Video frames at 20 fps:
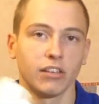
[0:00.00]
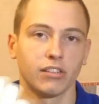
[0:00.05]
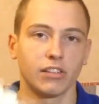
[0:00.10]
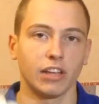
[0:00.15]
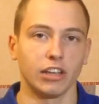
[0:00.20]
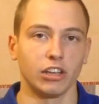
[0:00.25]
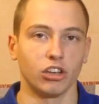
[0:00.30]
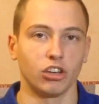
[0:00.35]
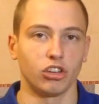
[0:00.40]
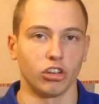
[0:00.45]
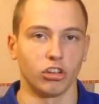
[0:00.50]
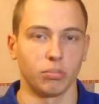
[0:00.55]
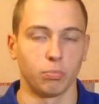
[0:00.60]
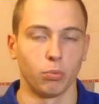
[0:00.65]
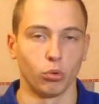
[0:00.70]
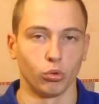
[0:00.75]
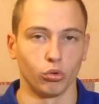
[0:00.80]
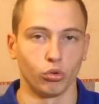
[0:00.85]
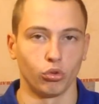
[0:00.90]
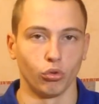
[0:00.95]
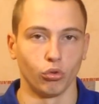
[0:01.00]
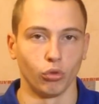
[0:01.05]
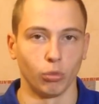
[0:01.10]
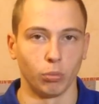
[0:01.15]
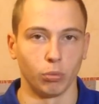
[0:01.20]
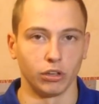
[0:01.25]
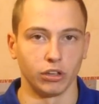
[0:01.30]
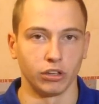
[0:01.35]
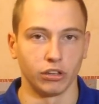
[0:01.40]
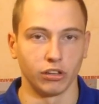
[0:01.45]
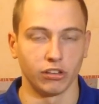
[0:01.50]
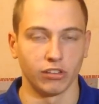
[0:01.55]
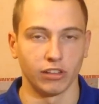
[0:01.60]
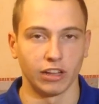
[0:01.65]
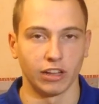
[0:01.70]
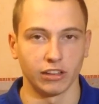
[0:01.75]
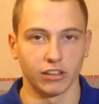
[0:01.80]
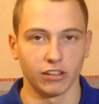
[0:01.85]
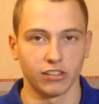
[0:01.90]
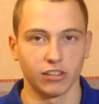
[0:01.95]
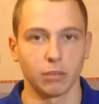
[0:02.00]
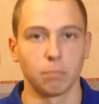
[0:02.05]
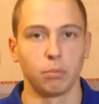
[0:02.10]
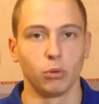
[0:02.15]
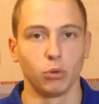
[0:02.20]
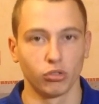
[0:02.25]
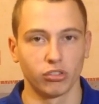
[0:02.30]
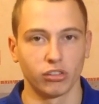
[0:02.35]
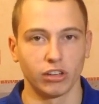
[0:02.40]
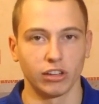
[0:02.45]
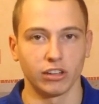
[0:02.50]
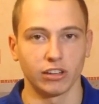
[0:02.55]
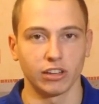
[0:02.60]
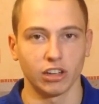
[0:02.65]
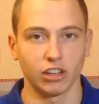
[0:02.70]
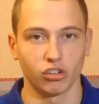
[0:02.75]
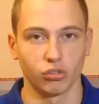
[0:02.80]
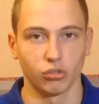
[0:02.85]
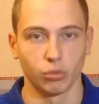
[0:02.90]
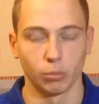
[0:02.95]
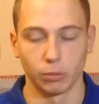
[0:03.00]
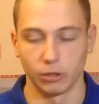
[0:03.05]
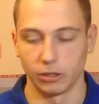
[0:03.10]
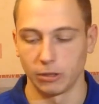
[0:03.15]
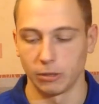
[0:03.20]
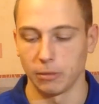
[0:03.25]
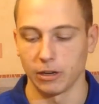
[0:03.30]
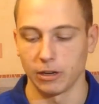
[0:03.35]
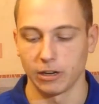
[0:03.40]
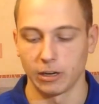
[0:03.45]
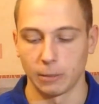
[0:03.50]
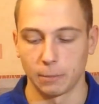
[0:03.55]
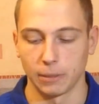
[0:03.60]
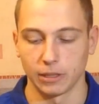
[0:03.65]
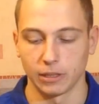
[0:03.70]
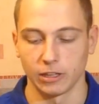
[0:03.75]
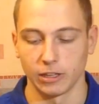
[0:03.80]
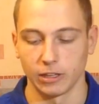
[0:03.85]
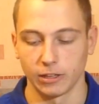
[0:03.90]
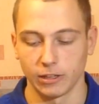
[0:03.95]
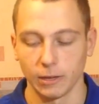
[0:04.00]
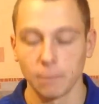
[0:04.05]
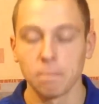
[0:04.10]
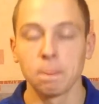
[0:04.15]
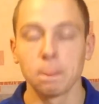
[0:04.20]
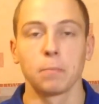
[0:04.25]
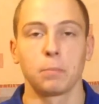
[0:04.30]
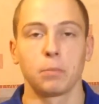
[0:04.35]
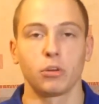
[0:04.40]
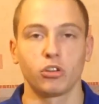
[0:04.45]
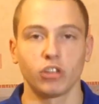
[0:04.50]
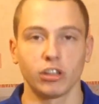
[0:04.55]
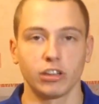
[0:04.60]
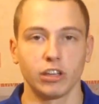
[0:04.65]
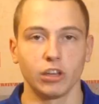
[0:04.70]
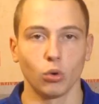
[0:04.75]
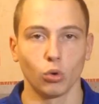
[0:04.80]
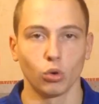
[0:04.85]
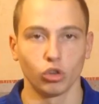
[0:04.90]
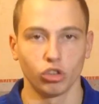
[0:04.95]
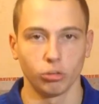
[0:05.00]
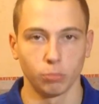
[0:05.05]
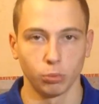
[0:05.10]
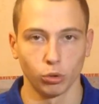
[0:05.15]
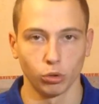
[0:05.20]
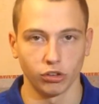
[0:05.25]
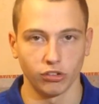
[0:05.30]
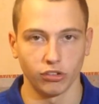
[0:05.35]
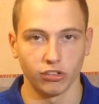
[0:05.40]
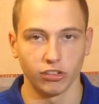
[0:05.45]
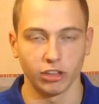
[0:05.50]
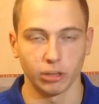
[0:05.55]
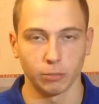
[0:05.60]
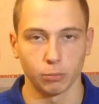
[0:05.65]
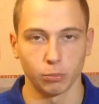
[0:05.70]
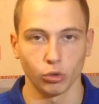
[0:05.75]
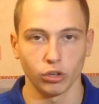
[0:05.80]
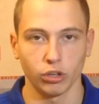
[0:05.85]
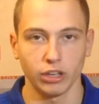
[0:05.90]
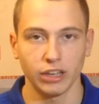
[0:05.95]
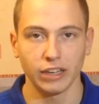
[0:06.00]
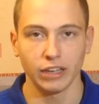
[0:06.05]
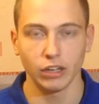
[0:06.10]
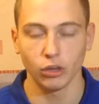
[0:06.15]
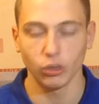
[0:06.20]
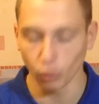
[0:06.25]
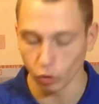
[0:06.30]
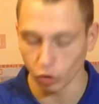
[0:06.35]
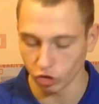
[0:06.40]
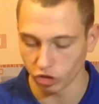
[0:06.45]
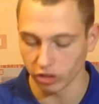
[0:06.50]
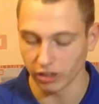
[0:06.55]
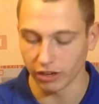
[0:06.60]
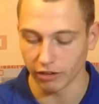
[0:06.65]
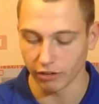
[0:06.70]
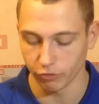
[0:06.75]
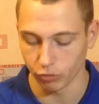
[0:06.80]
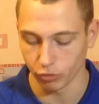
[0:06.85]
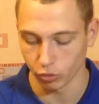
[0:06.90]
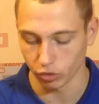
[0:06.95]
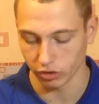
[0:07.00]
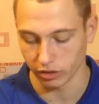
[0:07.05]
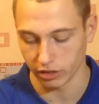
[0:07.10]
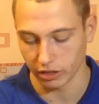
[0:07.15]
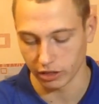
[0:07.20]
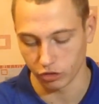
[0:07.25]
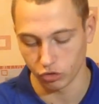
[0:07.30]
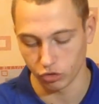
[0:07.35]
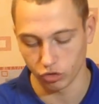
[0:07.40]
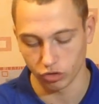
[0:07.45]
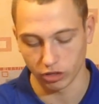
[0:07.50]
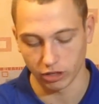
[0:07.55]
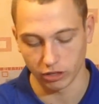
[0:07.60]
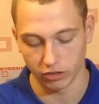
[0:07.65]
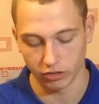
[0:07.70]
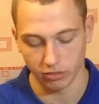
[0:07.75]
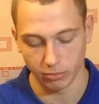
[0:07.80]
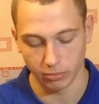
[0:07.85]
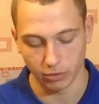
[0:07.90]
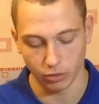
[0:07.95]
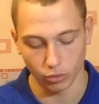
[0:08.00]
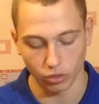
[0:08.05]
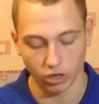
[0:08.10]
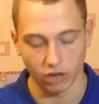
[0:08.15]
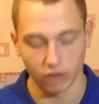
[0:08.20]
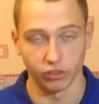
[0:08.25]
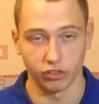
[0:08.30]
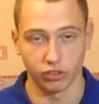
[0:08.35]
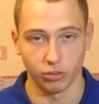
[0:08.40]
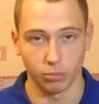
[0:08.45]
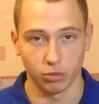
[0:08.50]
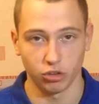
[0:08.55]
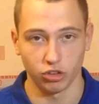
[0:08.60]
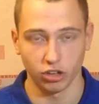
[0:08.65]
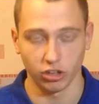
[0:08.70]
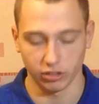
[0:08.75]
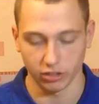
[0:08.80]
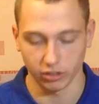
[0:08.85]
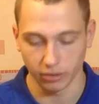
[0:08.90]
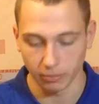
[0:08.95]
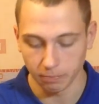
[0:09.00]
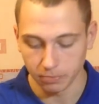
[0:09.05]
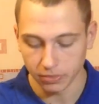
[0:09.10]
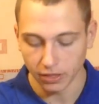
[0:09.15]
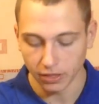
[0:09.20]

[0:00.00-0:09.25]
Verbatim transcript: Задняя часть полностью выполнена из латекса. Плюс сзади также выполнена мягкая подкладка. Перчатки очень плотно сидят в руке и очень комфортно ощущает себя рука в этих перчатках.